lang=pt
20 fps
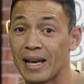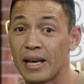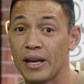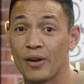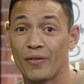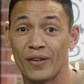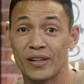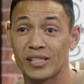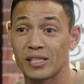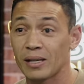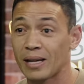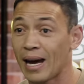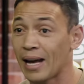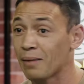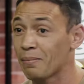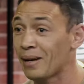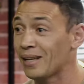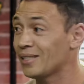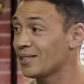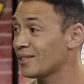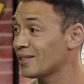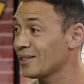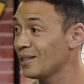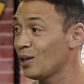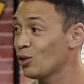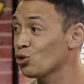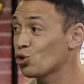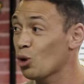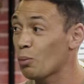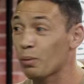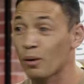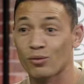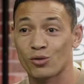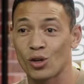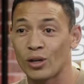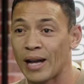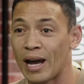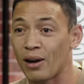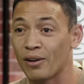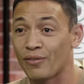Eu falei assim, cara, mas eu não sou
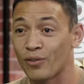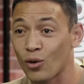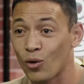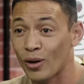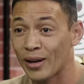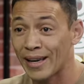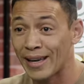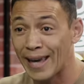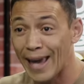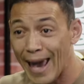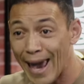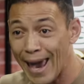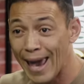profissional. Ele falou, quê?